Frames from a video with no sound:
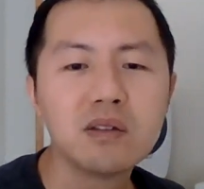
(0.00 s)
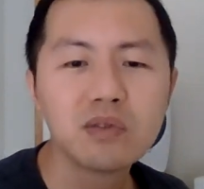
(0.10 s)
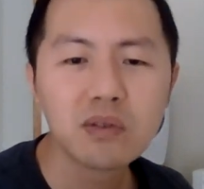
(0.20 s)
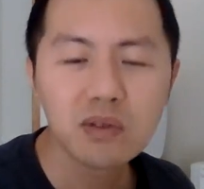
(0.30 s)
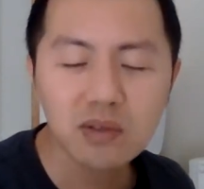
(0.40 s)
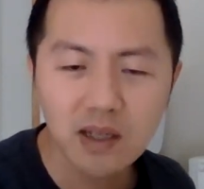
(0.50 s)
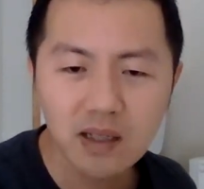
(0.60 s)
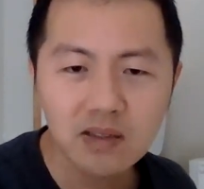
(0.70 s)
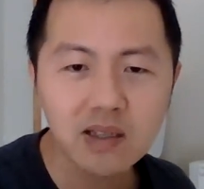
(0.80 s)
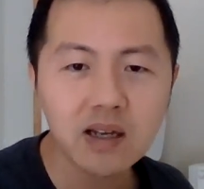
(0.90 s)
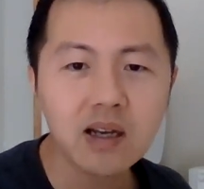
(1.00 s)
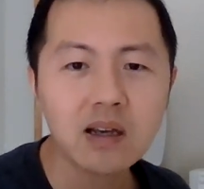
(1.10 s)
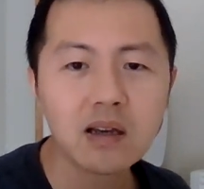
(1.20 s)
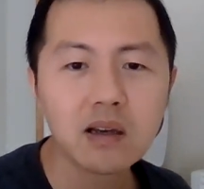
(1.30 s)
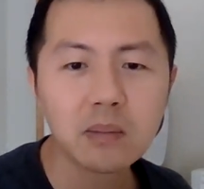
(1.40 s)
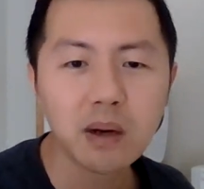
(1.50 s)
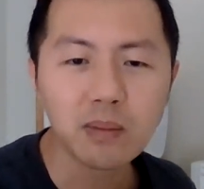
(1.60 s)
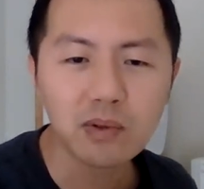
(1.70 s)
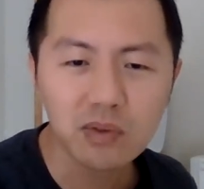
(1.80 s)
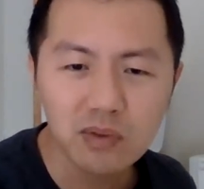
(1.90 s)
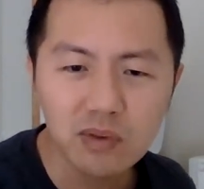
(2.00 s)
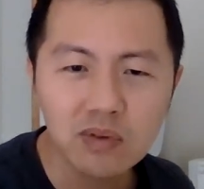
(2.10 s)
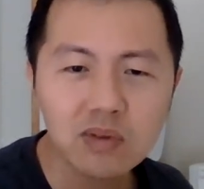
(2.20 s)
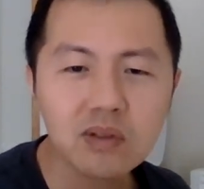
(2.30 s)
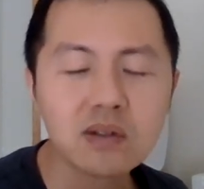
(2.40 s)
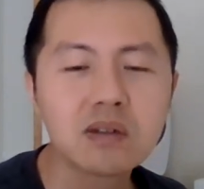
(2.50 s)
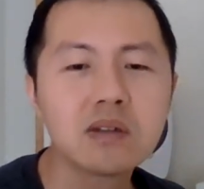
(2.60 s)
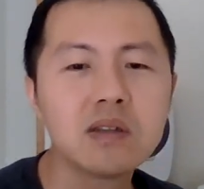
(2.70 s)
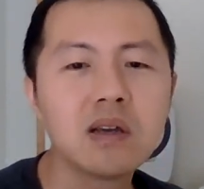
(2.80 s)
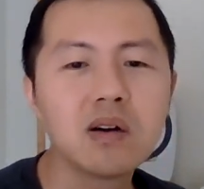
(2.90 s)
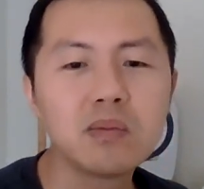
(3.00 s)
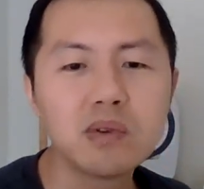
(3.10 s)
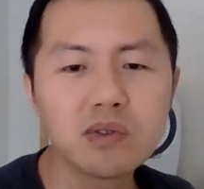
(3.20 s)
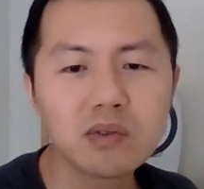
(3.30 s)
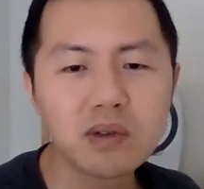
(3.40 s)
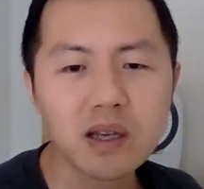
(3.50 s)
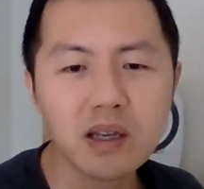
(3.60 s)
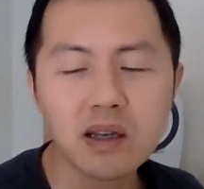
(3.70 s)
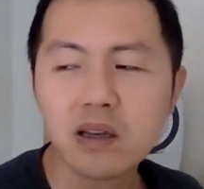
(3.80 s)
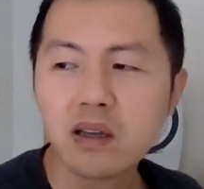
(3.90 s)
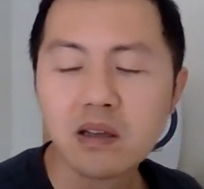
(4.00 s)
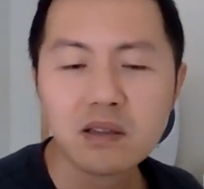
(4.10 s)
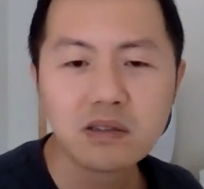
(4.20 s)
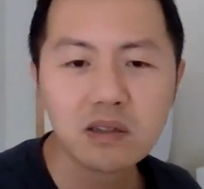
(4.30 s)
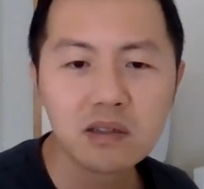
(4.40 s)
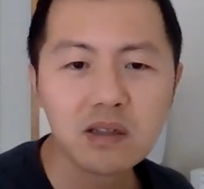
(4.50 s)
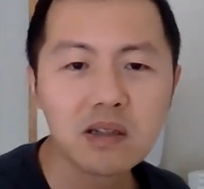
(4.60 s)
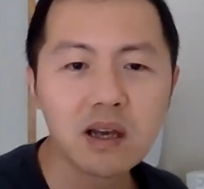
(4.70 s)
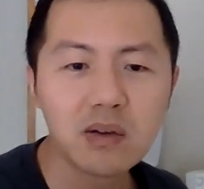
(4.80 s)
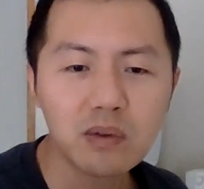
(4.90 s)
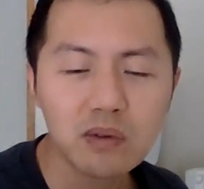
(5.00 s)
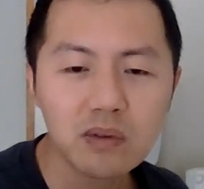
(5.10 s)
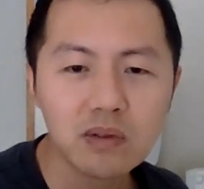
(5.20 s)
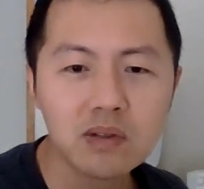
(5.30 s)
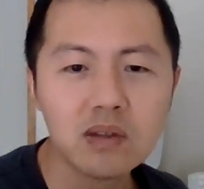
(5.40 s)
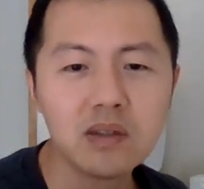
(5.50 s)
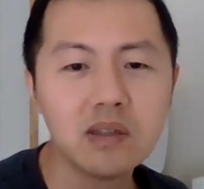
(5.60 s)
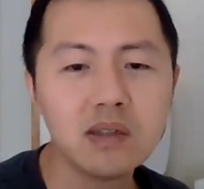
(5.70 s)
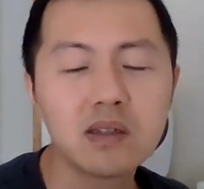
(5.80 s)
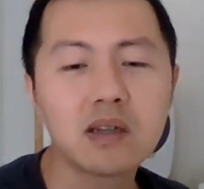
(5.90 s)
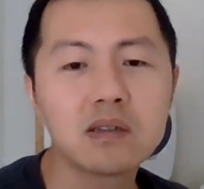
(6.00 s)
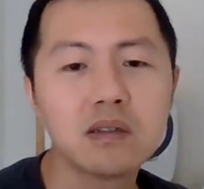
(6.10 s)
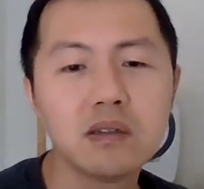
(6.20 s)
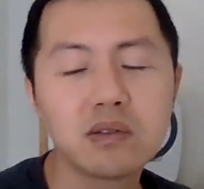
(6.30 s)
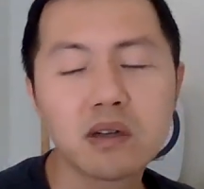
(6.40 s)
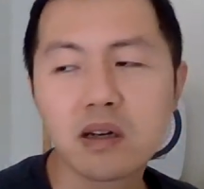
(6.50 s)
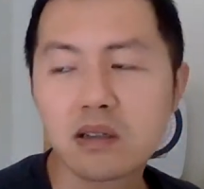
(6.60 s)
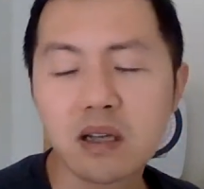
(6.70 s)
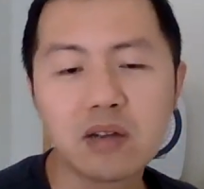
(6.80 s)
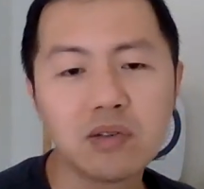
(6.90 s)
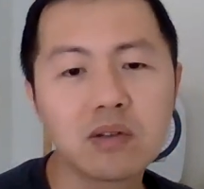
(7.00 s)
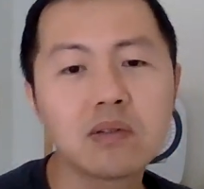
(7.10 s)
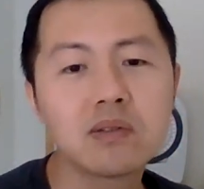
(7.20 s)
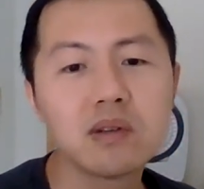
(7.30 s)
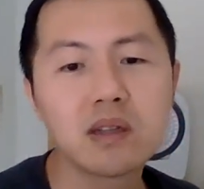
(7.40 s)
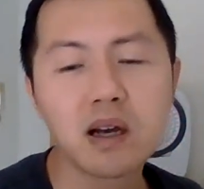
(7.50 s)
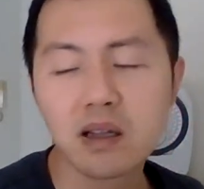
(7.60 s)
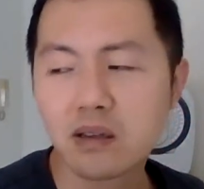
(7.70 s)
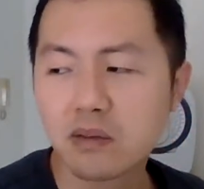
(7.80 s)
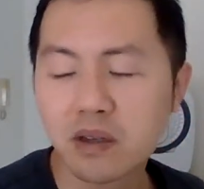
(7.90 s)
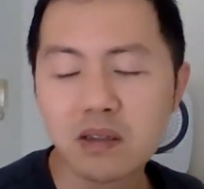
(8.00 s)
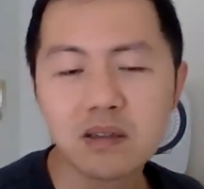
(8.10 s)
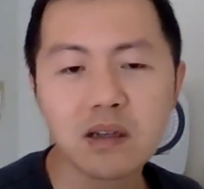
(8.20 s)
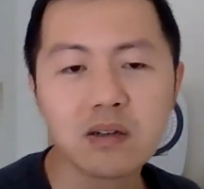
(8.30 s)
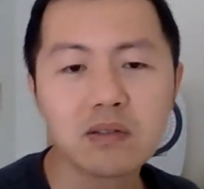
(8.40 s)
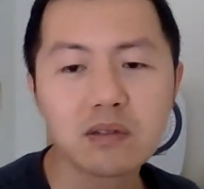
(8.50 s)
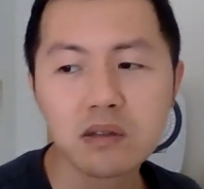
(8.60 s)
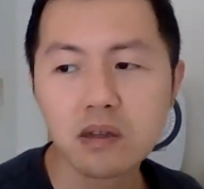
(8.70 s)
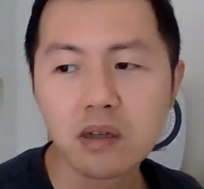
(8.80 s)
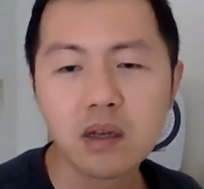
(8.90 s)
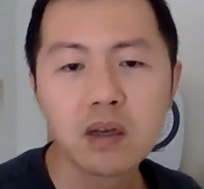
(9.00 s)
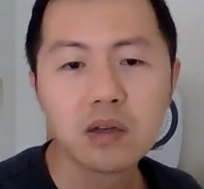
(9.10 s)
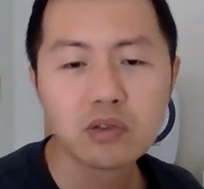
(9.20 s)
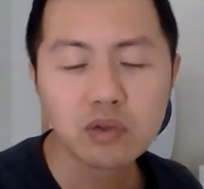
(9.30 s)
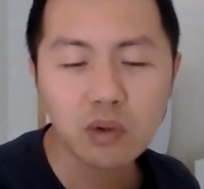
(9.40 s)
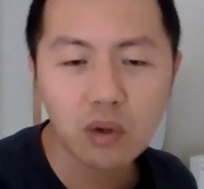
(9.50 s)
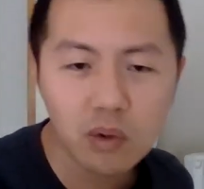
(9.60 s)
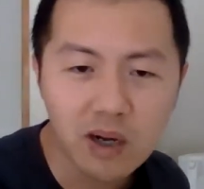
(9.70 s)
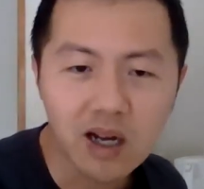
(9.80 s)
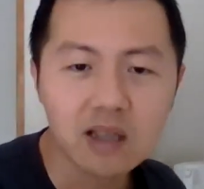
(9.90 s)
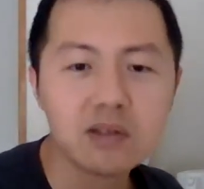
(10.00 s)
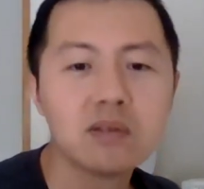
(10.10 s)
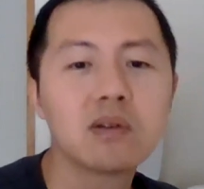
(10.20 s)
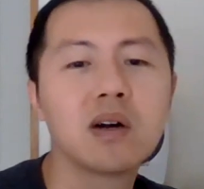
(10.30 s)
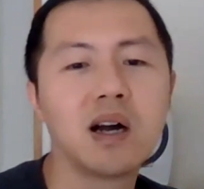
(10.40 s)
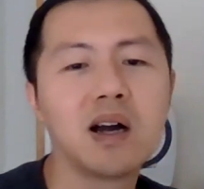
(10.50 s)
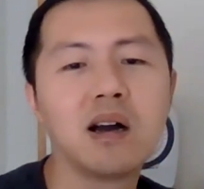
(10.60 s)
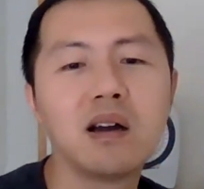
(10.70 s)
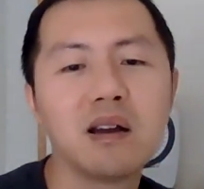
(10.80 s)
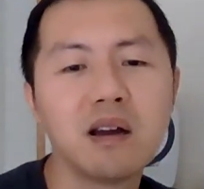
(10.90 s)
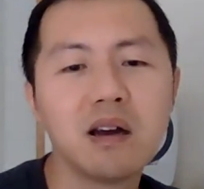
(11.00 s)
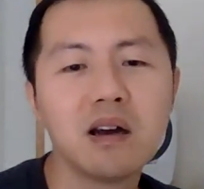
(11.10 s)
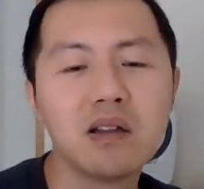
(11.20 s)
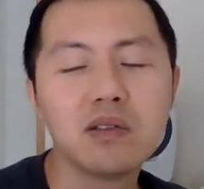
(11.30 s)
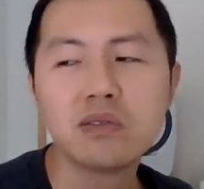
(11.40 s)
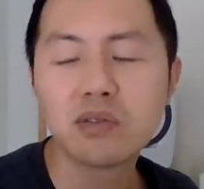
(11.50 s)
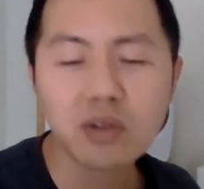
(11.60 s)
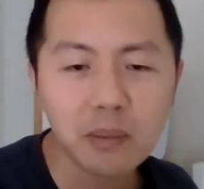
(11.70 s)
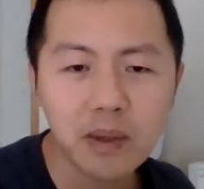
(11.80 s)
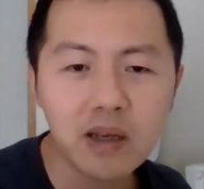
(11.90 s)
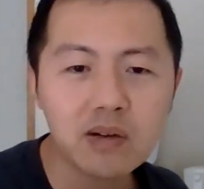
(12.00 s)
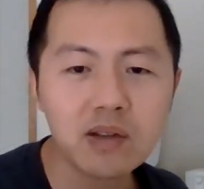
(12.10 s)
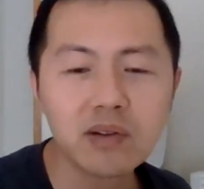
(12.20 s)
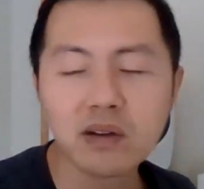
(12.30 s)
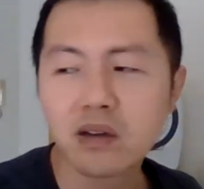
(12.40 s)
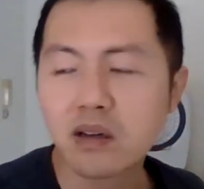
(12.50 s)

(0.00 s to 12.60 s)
中国赚到钱保不住，要不就给。这些来路，你一下子你说恒大全国最大的房地产公司，说垮就垮啊，就就全赔回去了。